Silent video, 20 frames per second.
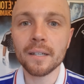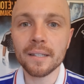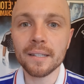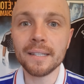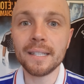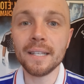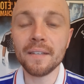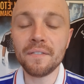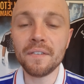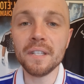
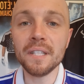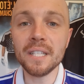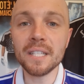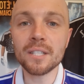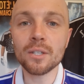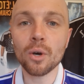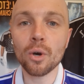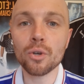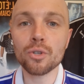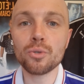
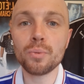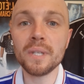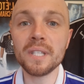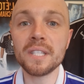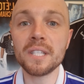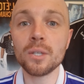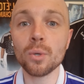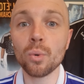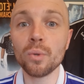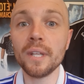définissent ensuite
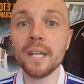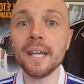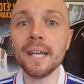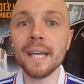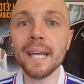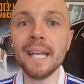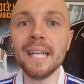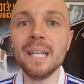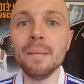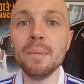si on est
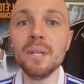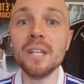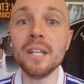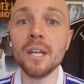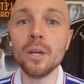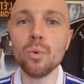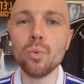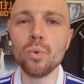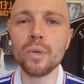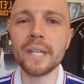
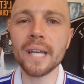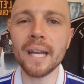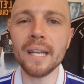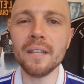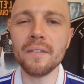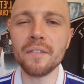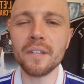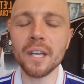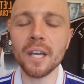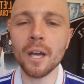éliminé ou
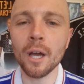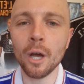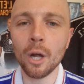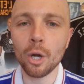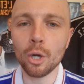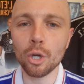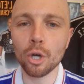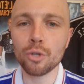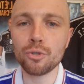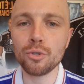qualifié
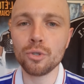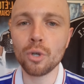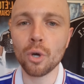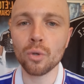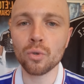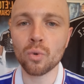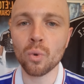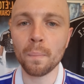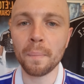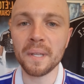lors d'une
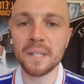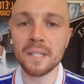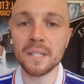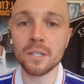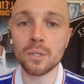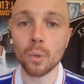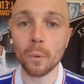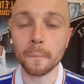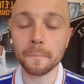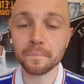grande
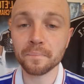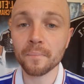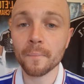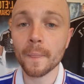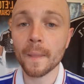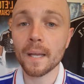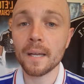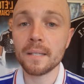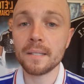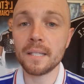compétition.
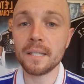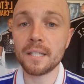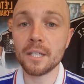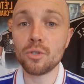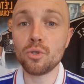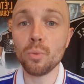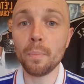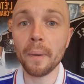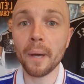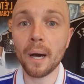C'était
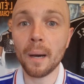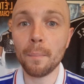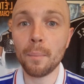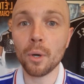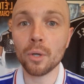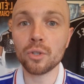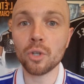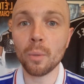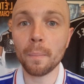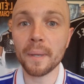super
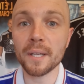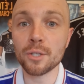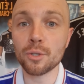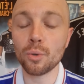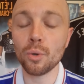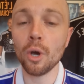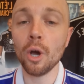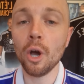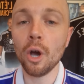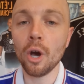important parce
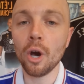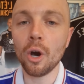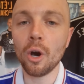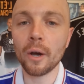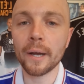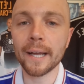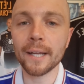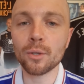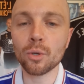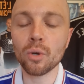que
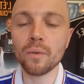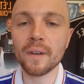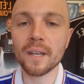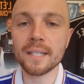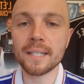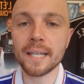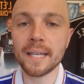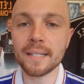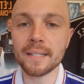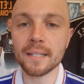en
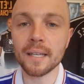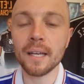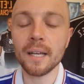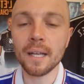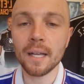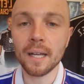96,